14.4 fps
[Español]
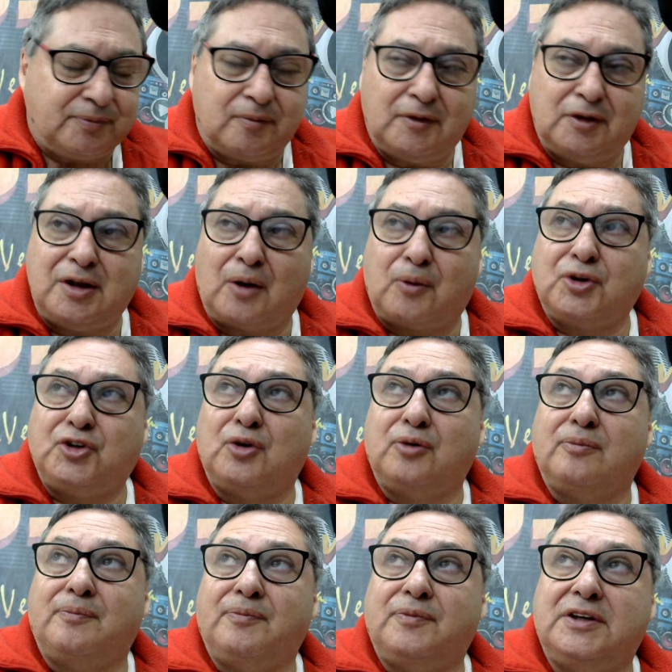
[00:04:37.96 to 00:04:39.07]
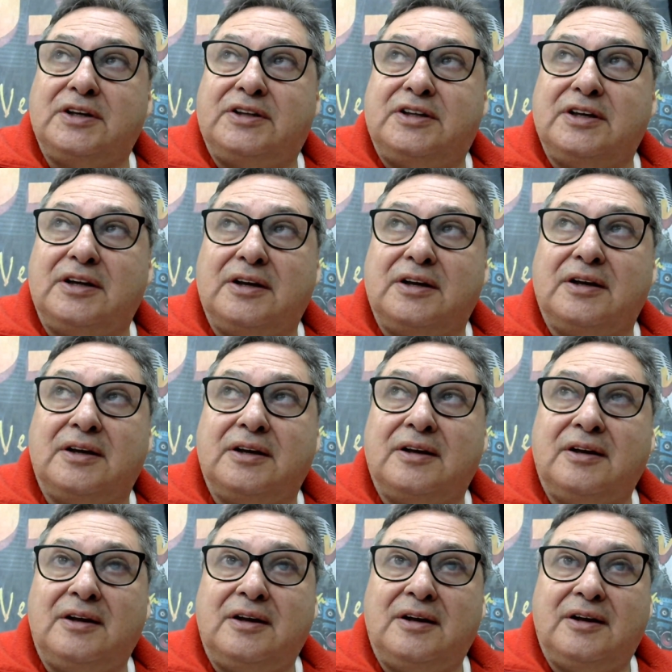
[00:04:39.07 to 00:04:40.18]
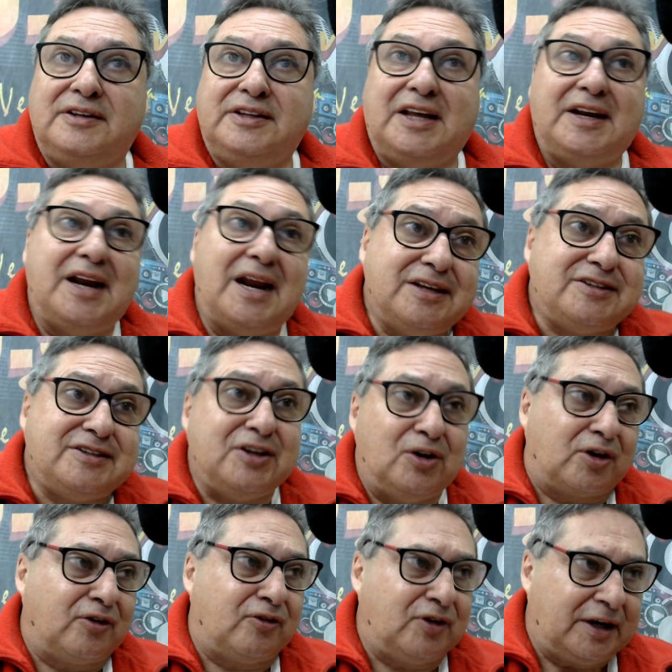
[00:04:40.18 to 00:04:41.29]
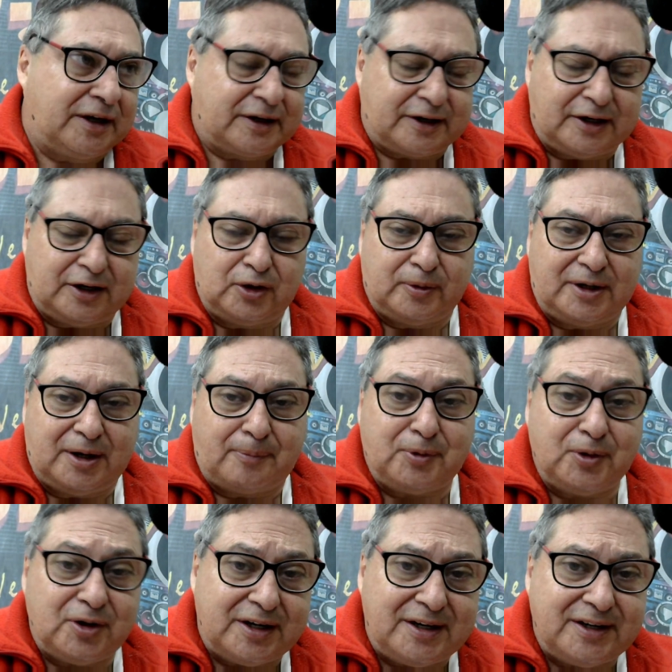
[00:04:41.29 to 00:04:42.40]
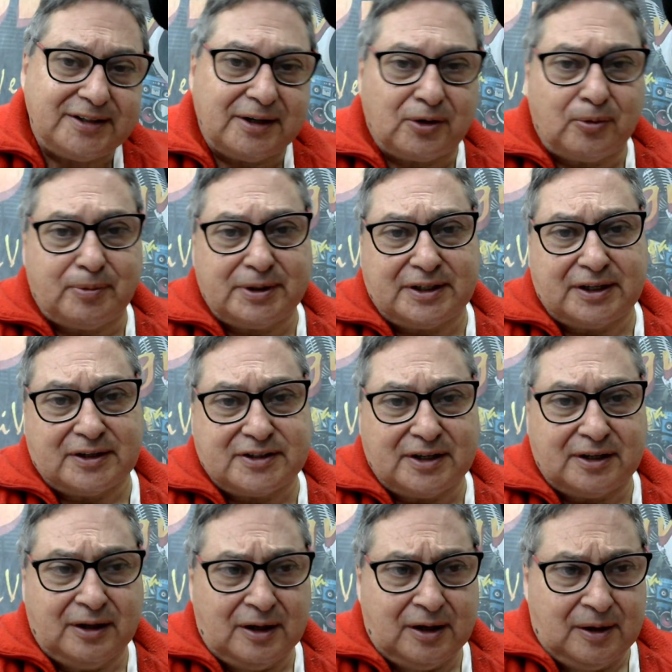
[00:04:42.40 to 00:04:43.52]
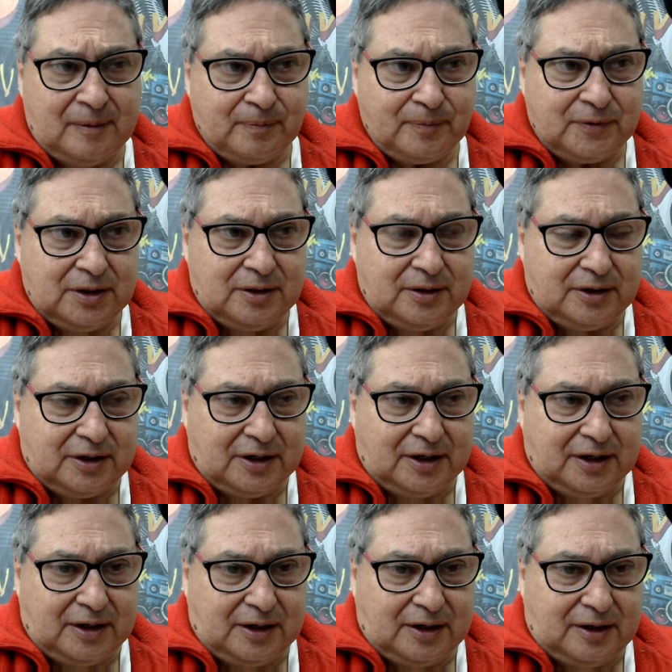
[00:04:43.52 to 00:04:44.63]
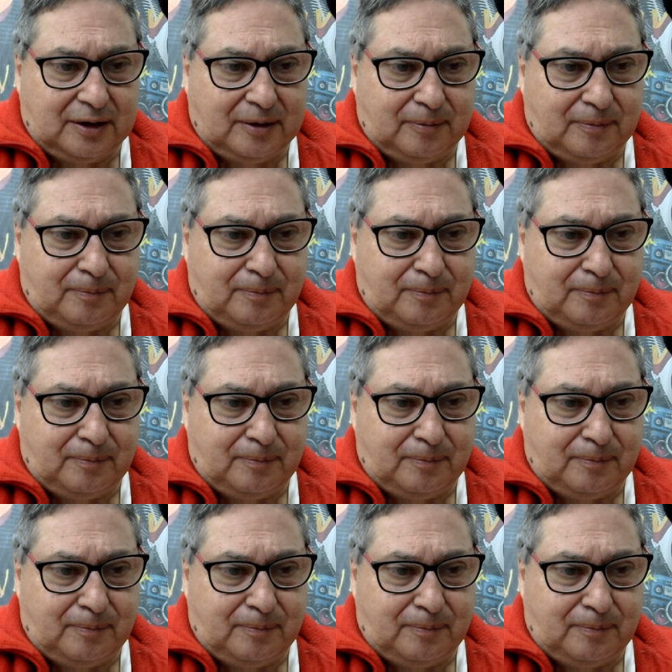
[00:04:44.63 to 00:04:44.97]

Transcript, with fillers: una cuestión este, de análisis de lo que fue la carrera de obra. Pero en esa competencia, eh,